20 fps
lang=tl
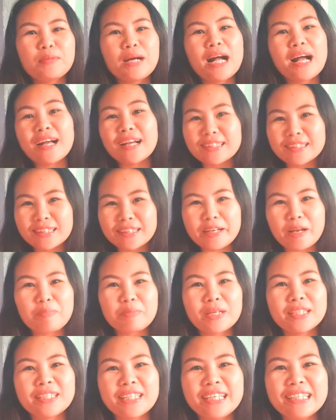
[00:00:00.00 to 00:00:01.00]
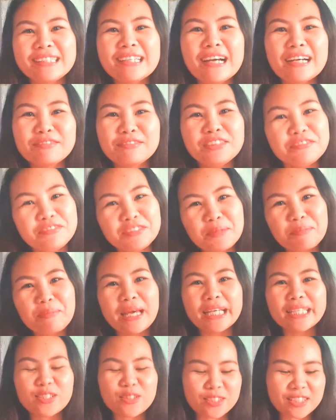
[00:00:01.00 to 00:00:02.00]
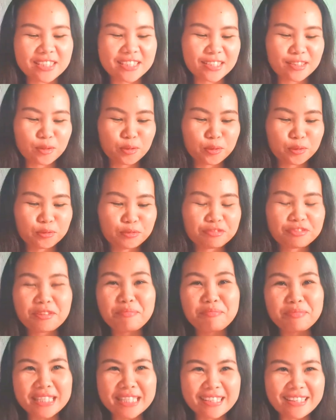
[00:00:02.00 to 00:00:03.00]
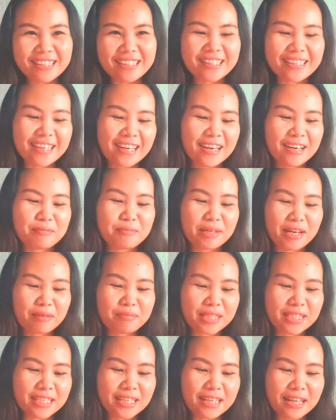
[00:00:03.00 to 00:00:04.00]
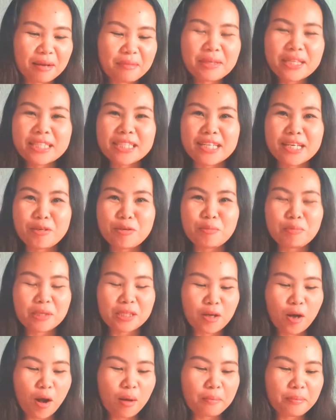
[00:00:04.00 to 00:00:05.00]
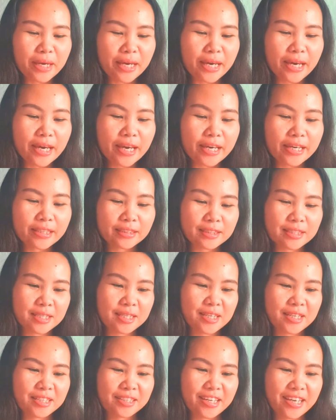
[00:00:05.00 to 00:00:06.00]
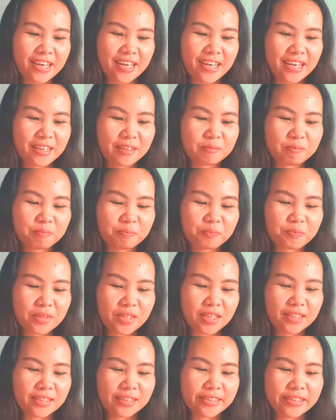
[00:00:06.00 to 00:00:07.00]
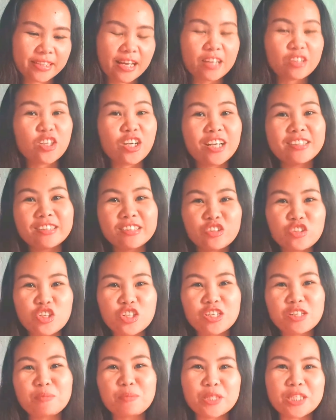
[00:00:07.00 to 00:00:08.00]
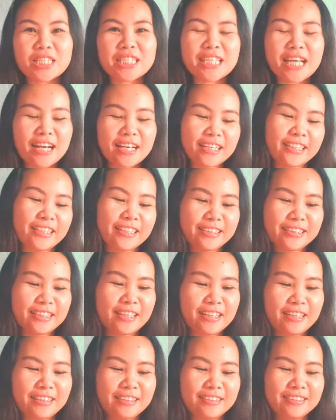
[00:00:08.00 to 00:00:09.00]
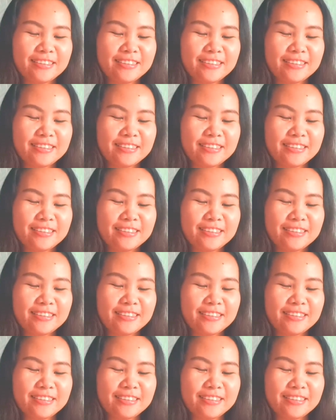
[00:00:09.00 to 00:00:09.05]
makakatanggap ka din ng 50 pesos na loan from me. Maraming salamat sa iyong pag-comment. Okay. At saka nag-cheer po siya sa akin na,